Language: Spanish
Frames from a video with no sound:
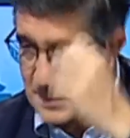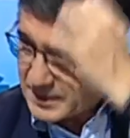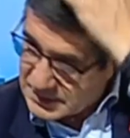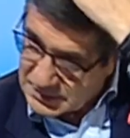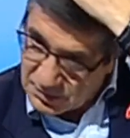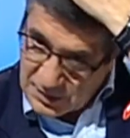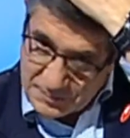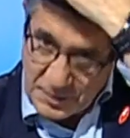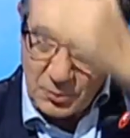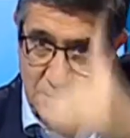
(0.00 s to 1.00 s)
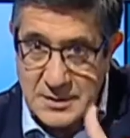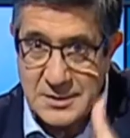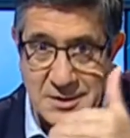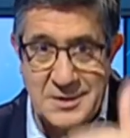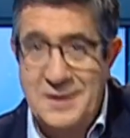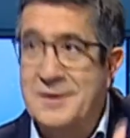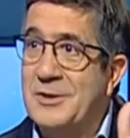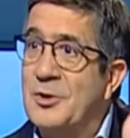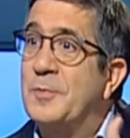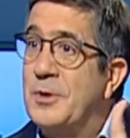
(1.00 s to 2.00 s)
veces esto de las preguntas y si
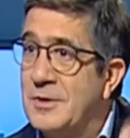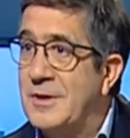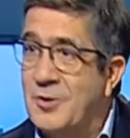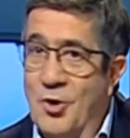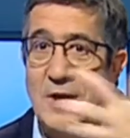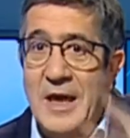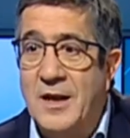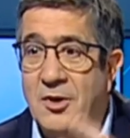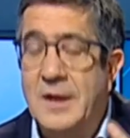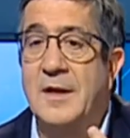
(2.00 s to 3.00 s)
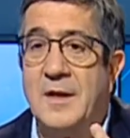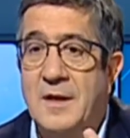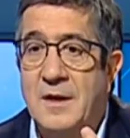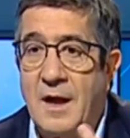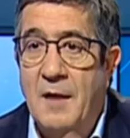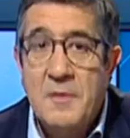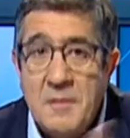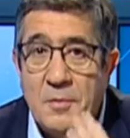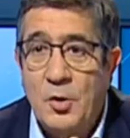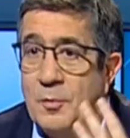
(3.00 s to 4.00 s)
de los periodistas. ¿Con quién? A mí
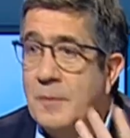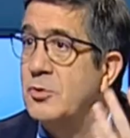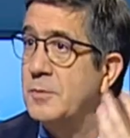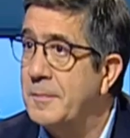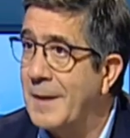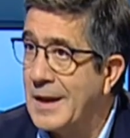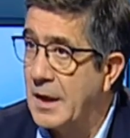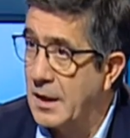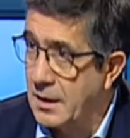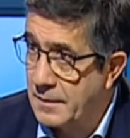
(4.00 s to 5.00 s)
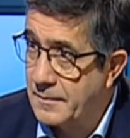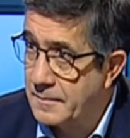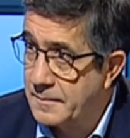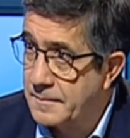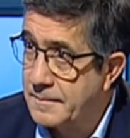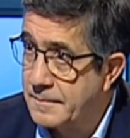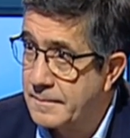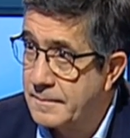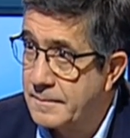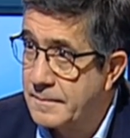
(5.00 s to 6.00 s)
me preocupa mucho más para qué.
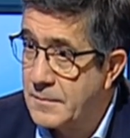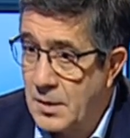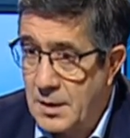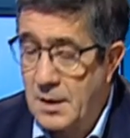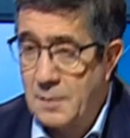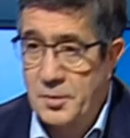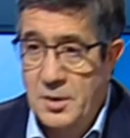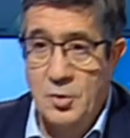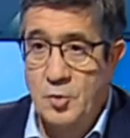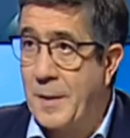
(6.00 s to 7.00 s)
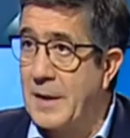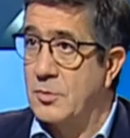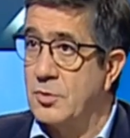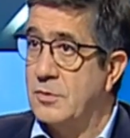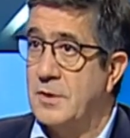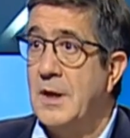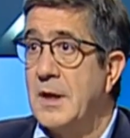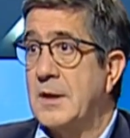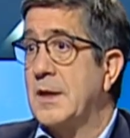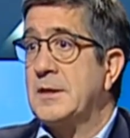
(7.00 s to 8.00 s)
Claro, porque los pactos tienen
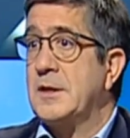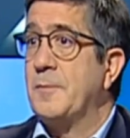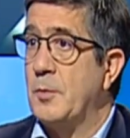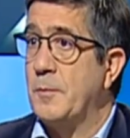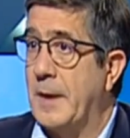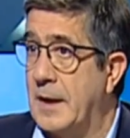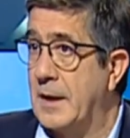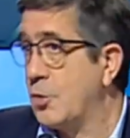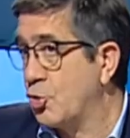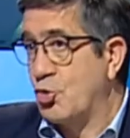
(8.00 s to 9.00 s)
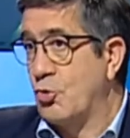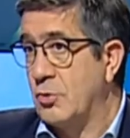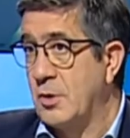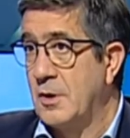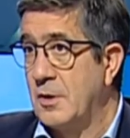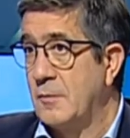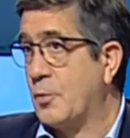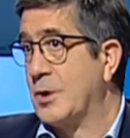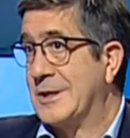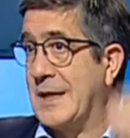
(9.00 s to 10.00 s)
que tener siempre un para qué, no solo
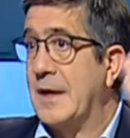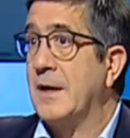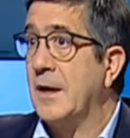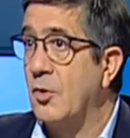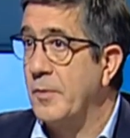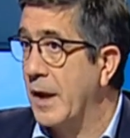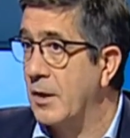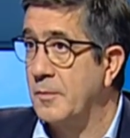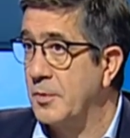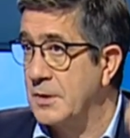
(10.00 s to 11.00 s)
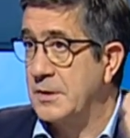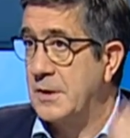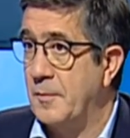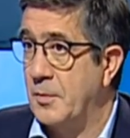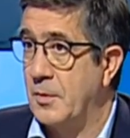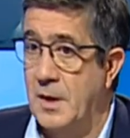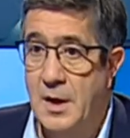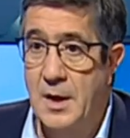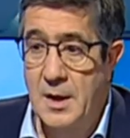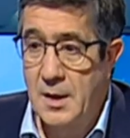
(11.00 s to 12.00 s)
por estar en el gobierno, por estar en el poder.
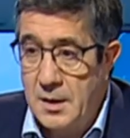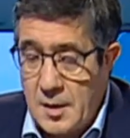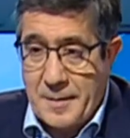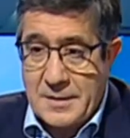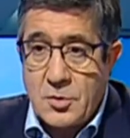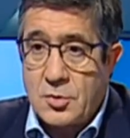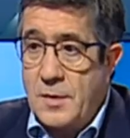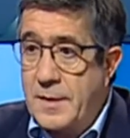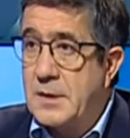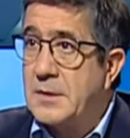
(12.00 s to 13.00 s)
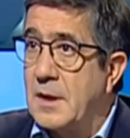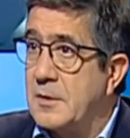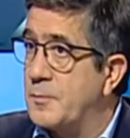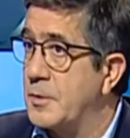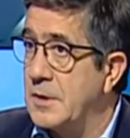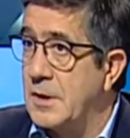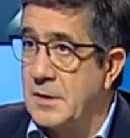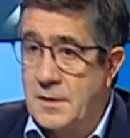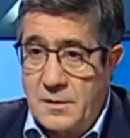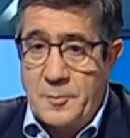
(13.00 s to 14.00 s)
Y el Partido Socialista, después de las
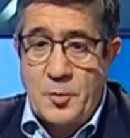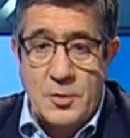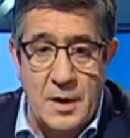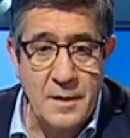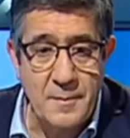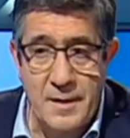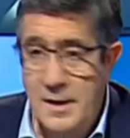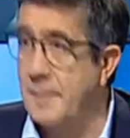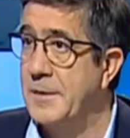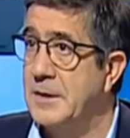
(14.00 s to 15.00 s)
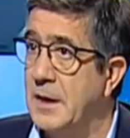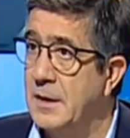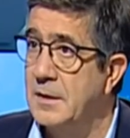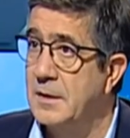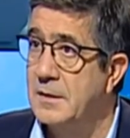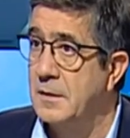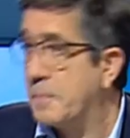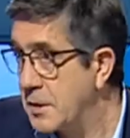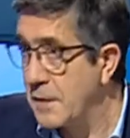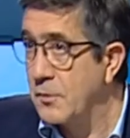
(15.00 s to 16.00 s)
elecciones, pondrá encima de la mesa,
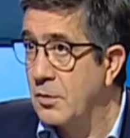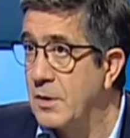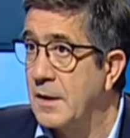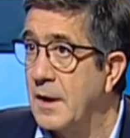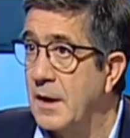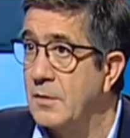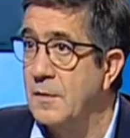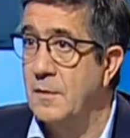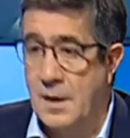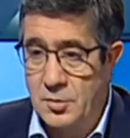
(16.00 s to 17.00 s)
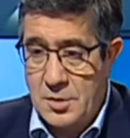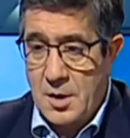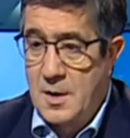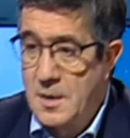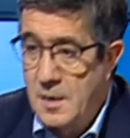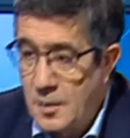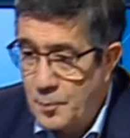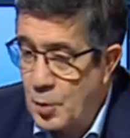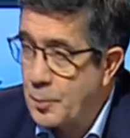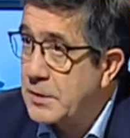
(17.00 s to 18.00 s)
dependiendo de lo que digan los ciudadanos,
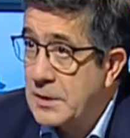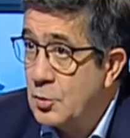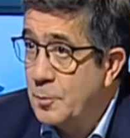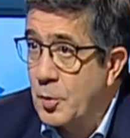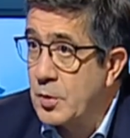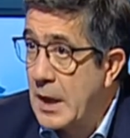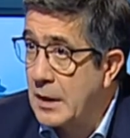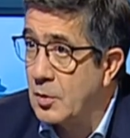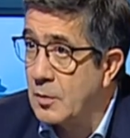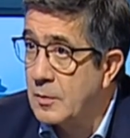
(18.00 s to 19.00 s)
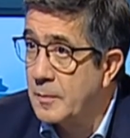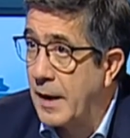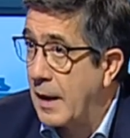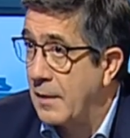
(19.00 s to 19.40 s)
propuestas y un proyecto para